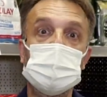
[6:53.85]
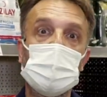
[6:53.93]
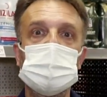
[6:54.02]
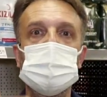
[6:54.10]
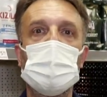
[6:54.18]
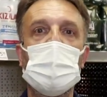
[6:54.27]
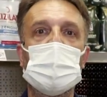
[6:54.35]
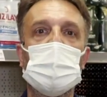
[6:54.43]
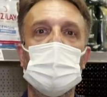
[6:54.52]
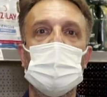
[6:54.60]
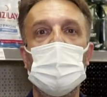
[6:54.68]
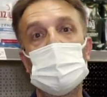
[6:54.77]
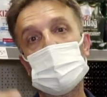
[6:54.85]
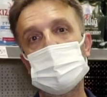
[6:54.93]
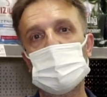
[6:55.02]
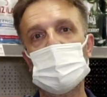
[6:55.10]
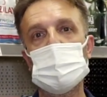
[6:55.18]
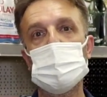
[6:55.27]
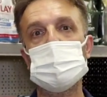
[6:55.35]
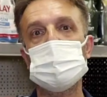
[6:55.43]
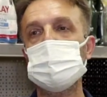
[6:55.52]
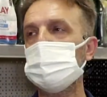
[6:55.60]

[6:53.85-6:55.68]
yılanlı mağara anlamına geliyormuş.